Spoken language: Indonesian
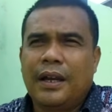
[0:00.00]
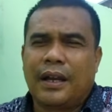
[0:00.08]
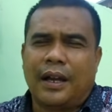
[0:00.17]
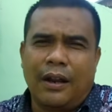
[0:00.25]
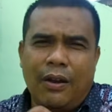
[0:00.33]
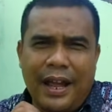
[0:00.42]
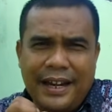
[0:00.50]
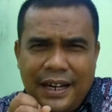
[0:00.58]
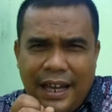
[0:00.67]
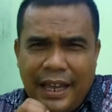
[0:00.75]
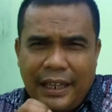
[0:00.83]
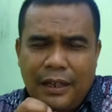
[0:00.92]
kalau
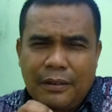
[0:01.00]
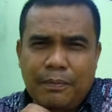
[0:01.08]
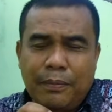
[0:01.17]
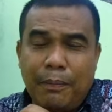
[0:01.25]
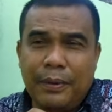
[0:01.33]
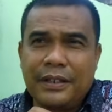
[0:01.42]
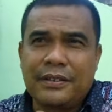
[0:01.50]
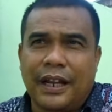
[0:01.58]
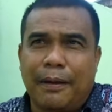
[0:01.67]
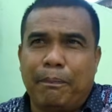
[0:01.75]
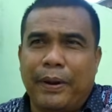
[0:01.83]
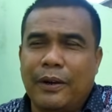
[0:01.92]
Anda ingin membeli
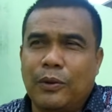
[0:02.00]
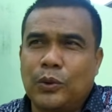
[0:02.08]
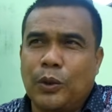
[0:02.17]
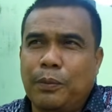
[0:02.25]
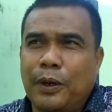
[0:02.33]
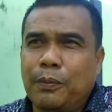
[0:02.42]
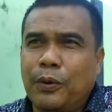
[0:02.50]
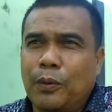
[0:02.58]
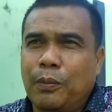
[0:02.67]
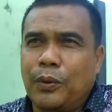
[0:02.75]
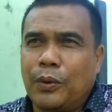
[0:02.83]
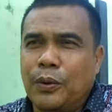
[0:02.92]
senapan untuk berburu
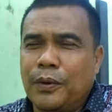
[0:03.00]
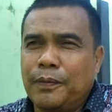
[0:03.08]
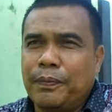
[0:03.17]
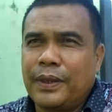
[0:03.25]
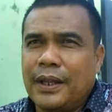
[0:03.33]
burung